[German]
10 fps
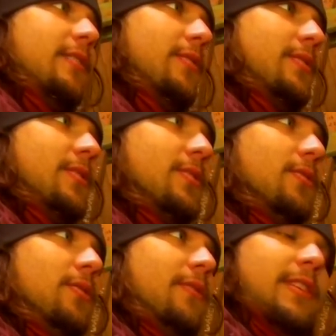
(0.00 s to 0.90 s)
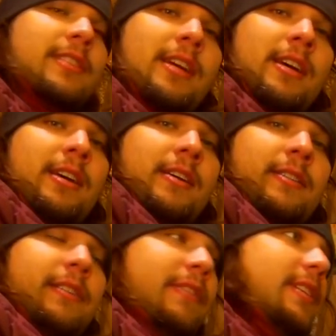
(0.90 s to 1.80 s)
oder sonst irgendwas.
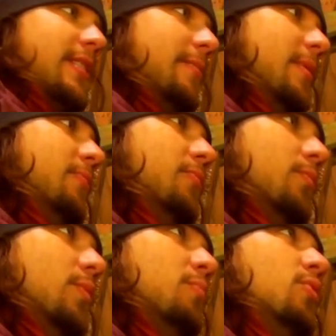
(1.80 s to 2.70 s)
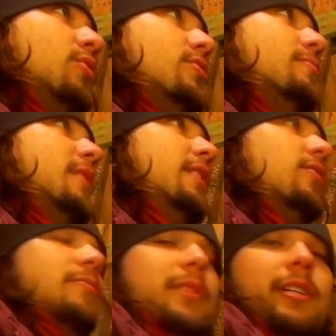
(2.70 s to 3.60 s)
Da werde ich aber im, im Resümee
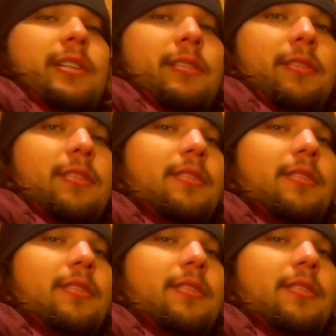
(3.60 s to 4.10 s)
nochmal dann